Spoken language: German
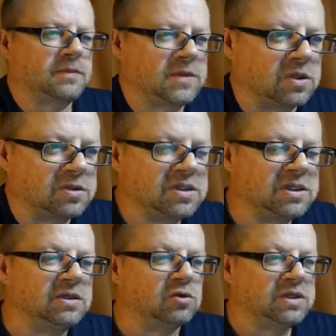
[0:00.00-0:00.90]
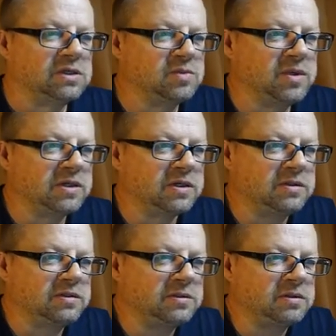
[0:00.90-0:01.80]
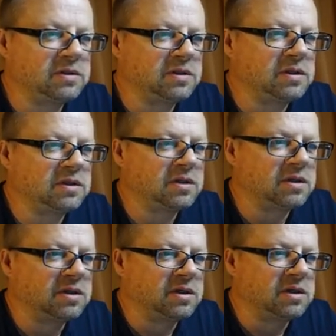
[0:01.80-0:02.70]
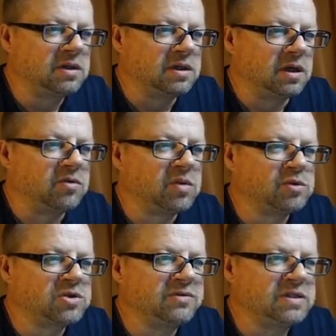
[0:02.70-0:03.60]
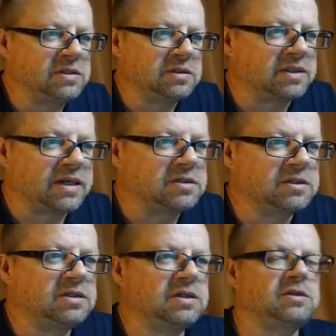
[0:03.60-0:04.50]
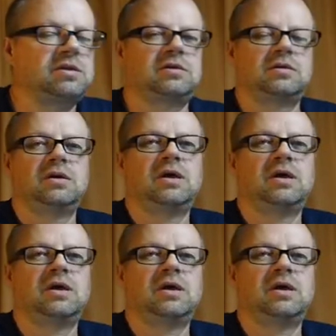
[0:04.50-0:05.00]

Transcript: Dann sehe ich da nichts mehr, gell? Aber man muss ja wissen, 1000 ist jetzt